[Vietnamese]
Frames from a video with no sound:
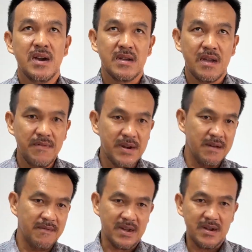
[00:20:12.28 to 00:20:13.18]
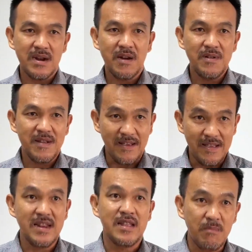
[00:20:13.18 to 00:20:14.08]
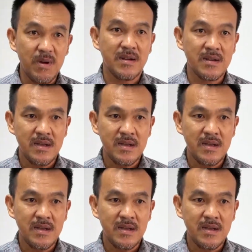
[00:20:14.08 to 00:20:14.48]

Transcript: à, cái vấn đề về kết nối nó sẽ nhanh chóng hơn.